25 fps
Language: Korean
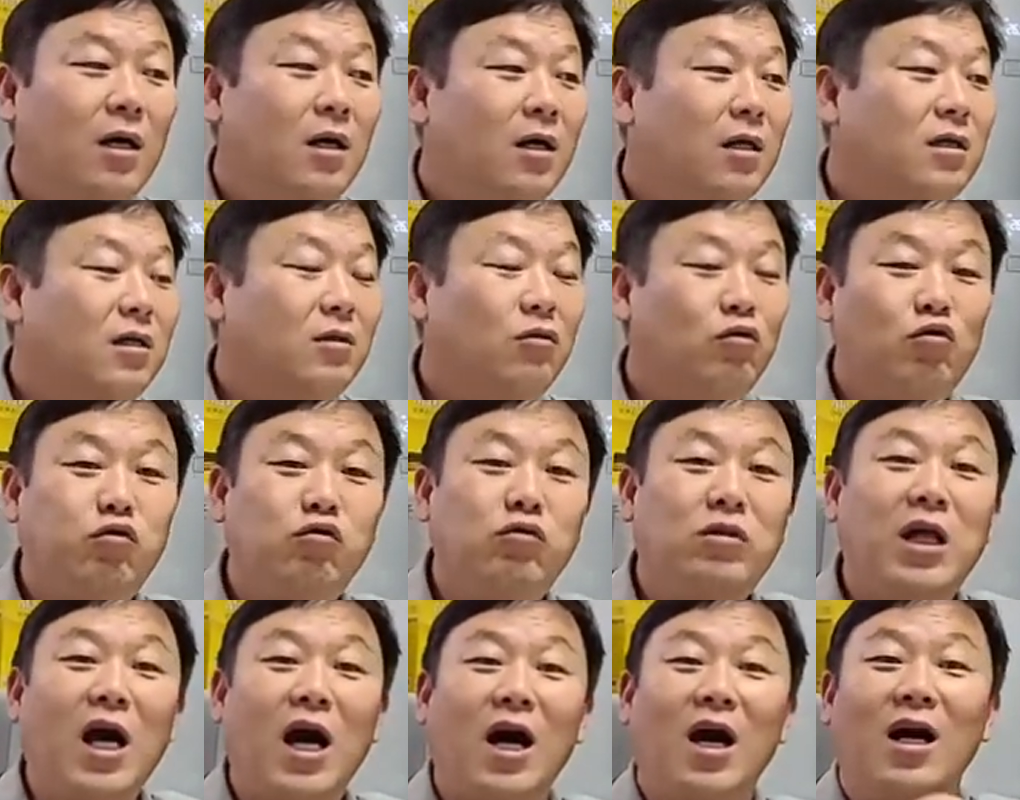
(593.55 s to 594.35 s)
그
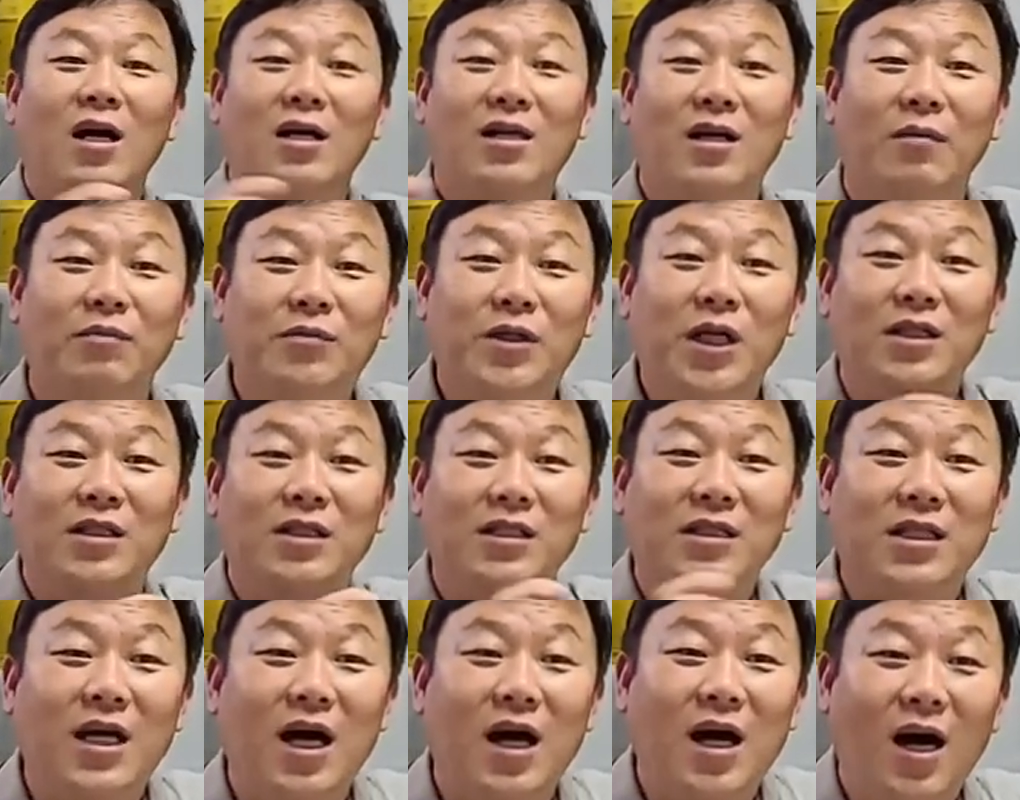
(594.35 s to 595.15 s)
둘 다
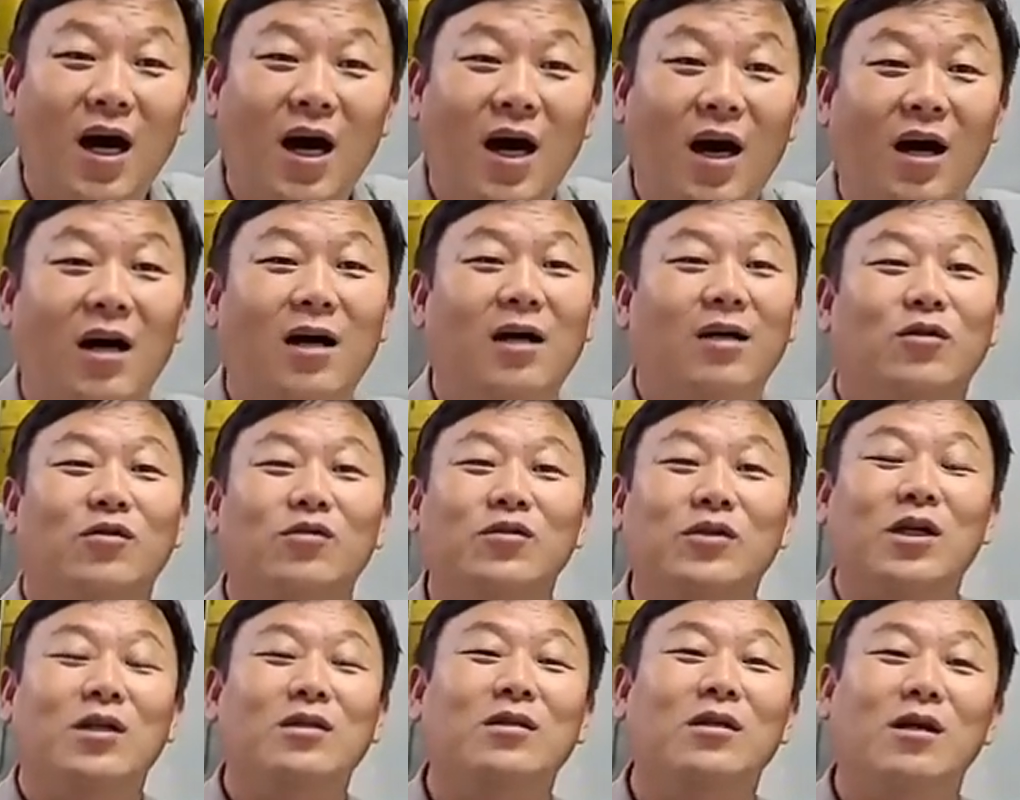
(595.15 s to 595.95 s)
겹쳐진 자가
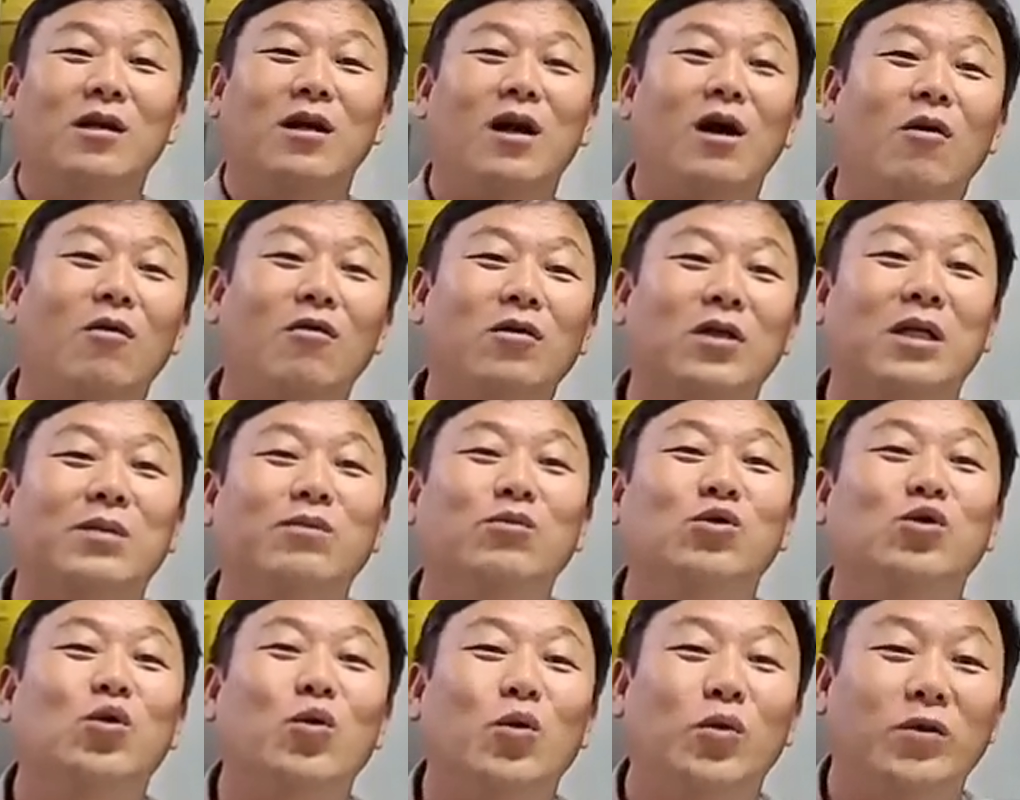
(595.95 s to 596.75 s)
윤석열하고
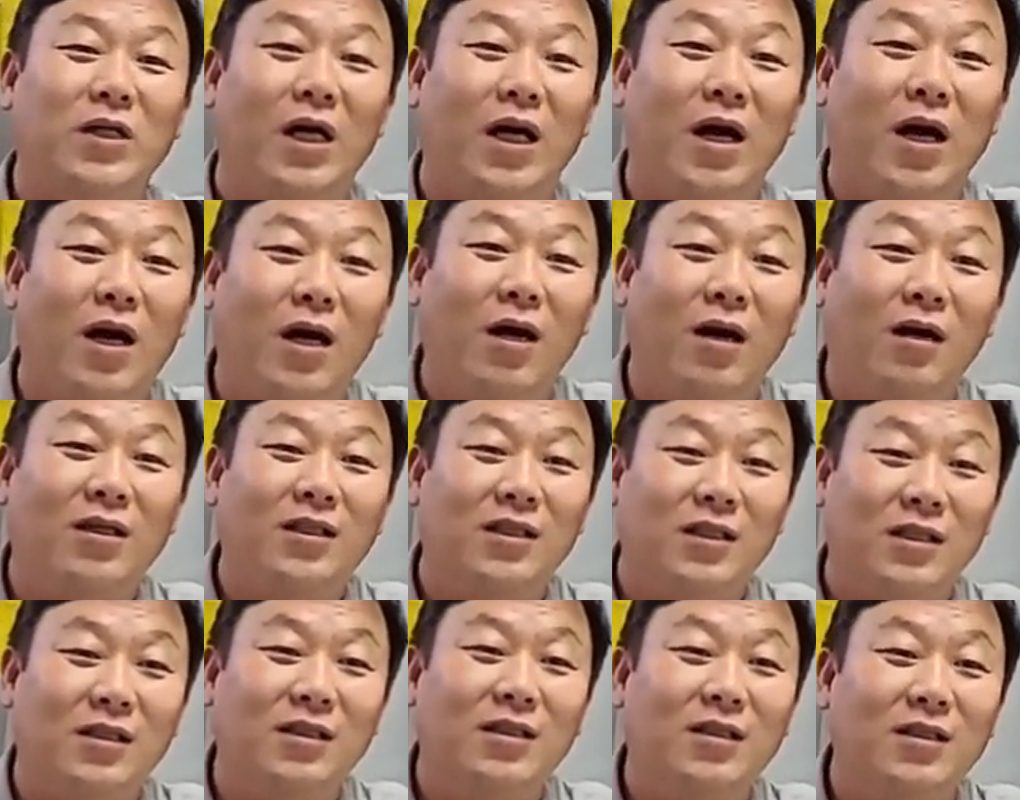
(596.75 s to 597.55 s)
김순호잖아요.
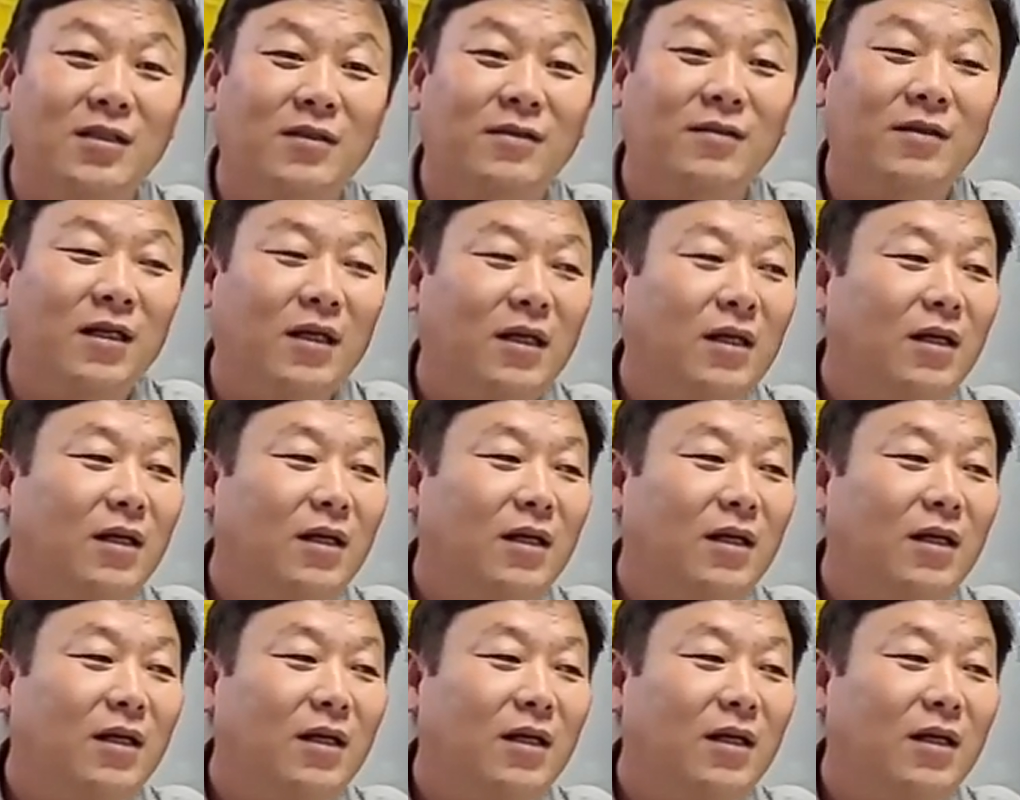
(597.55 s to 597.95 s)
지금.